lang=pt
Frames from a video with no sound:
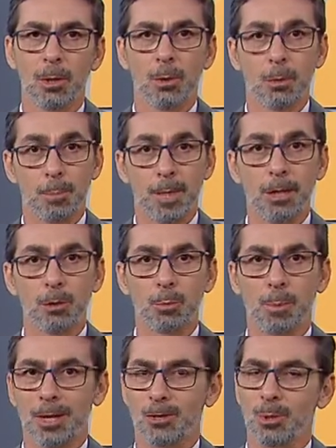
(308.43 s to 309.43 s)
O período
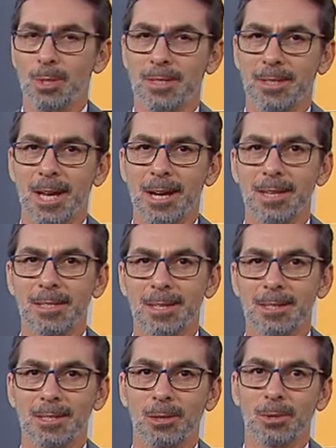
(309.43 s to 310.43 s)
para solicitar a
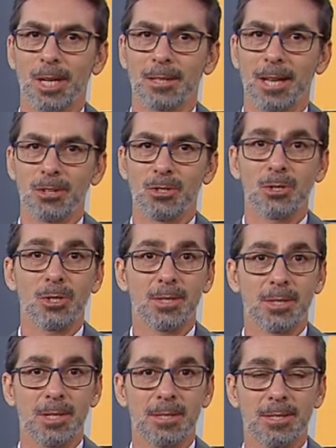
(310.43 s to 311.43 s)
isenção da taxa de
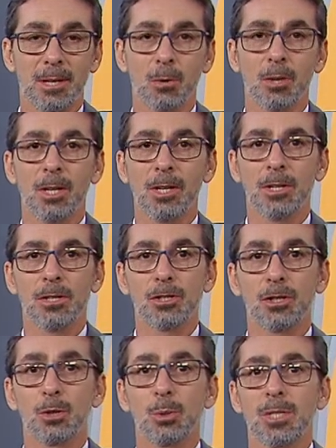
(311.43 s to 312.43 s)
inscrição e
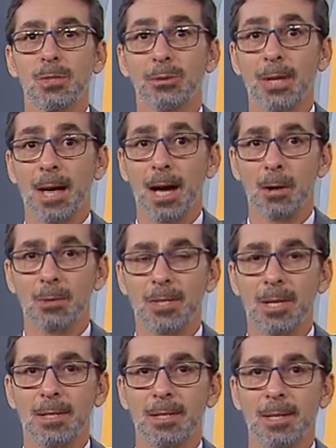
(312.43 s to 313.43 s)
de justificar a
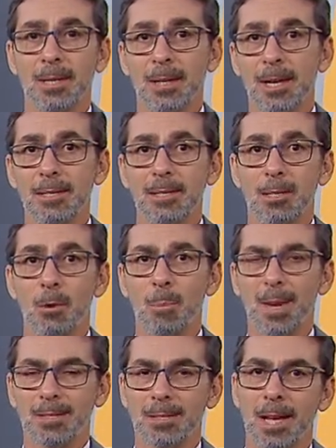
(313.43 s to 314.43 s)
ausência na edição
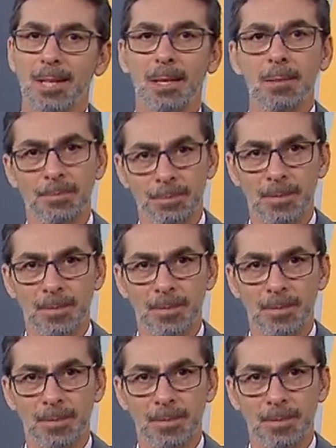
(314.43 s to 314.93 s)
passada